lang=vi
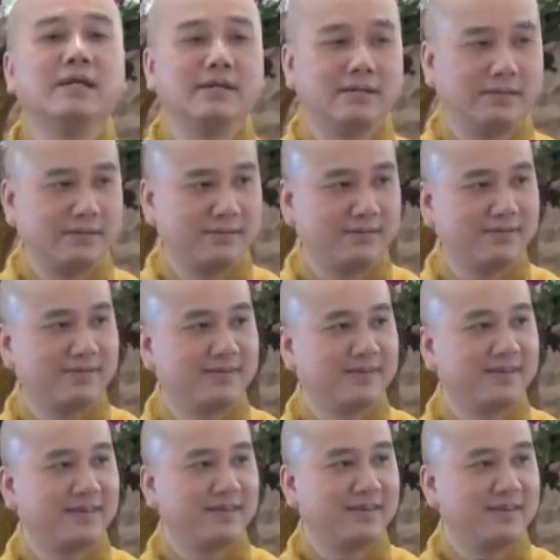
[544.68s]
nhìn
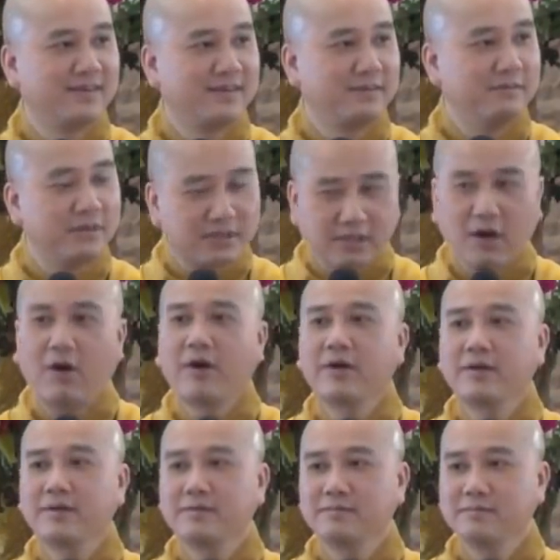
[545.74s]
biết coi
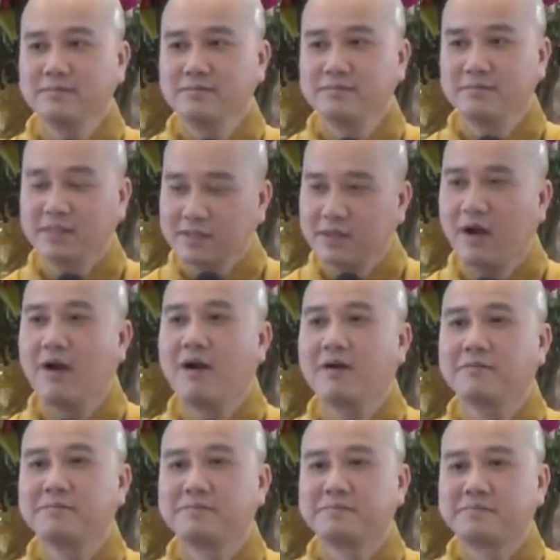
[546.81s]
biết ngó
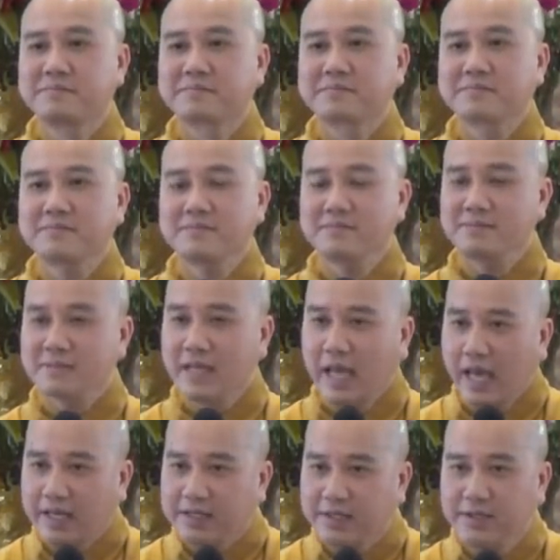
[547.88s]

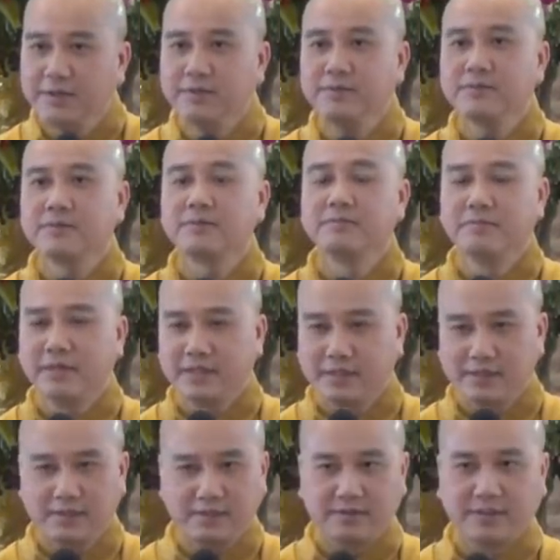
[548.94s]
thể thiếu mình
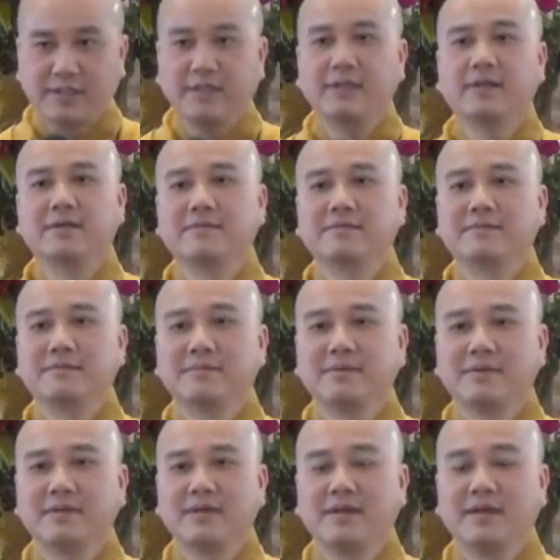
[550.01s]
nhường chia
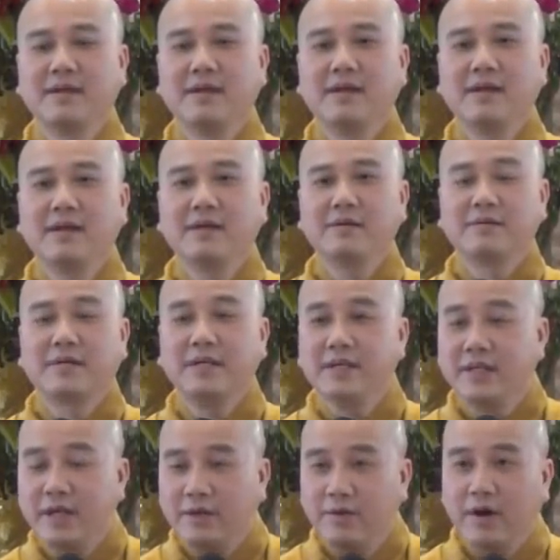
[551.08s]

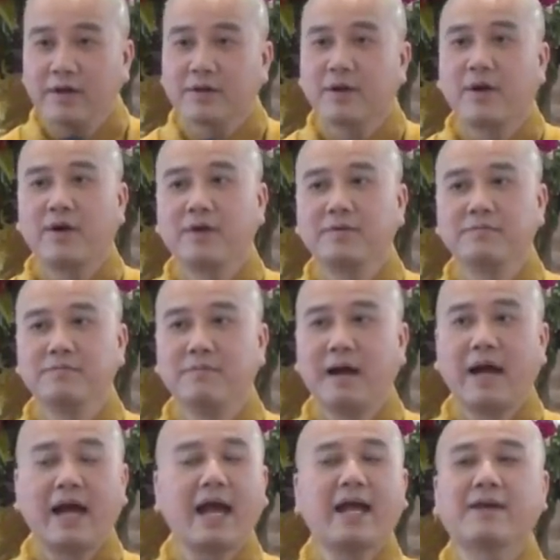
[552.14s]
chia đều hết rồi
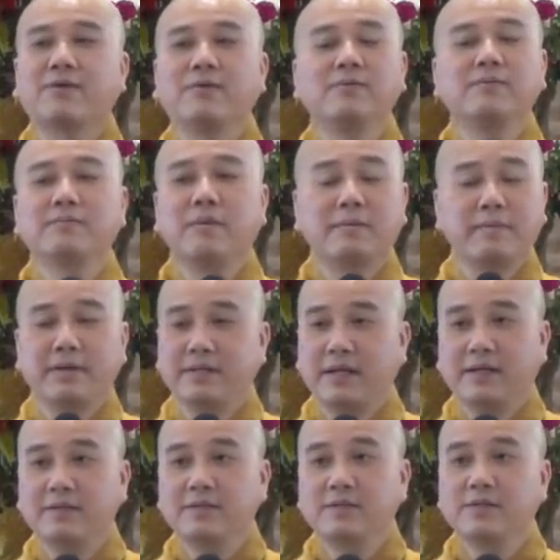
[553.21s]
mà ai cũng mà mình
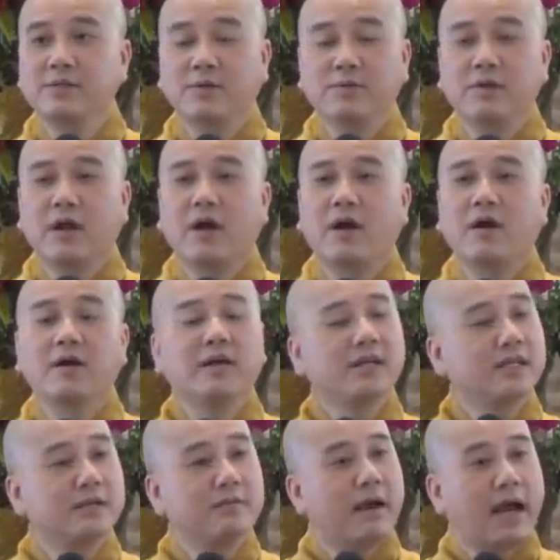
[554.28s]
vẫn chưa đủ no
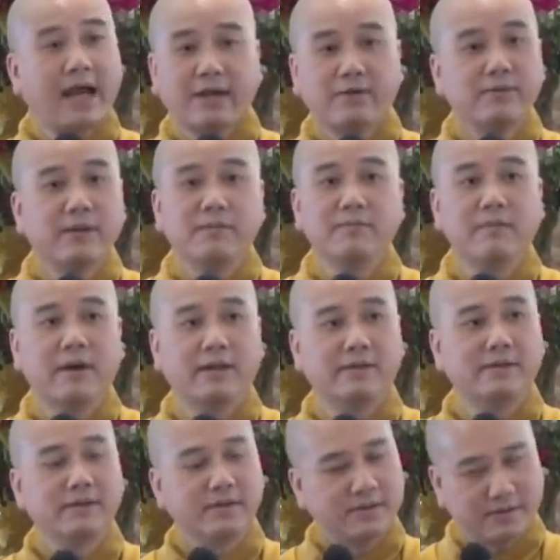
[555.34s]
nhưng mà ai cũng giống mình
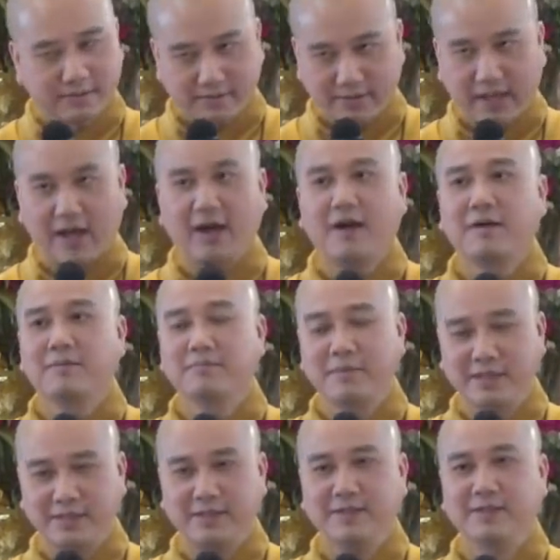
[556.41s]
đó
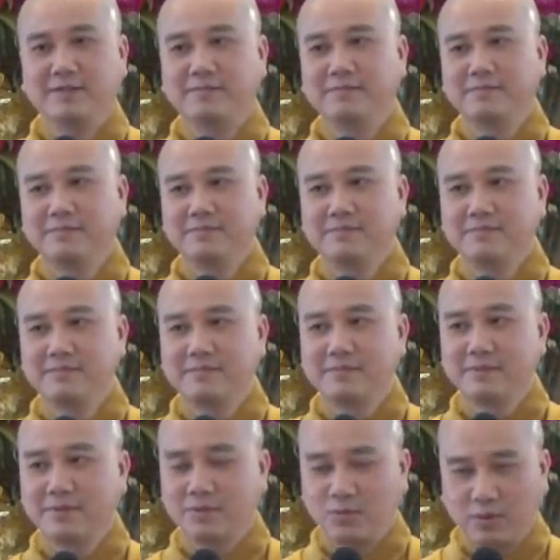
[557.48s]
bình thường
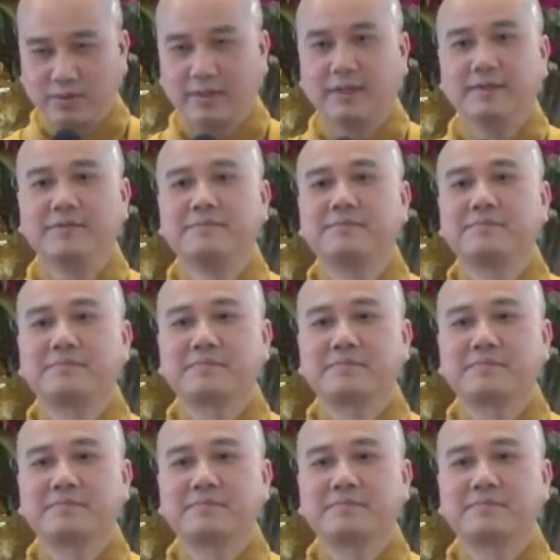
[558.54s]
quân tử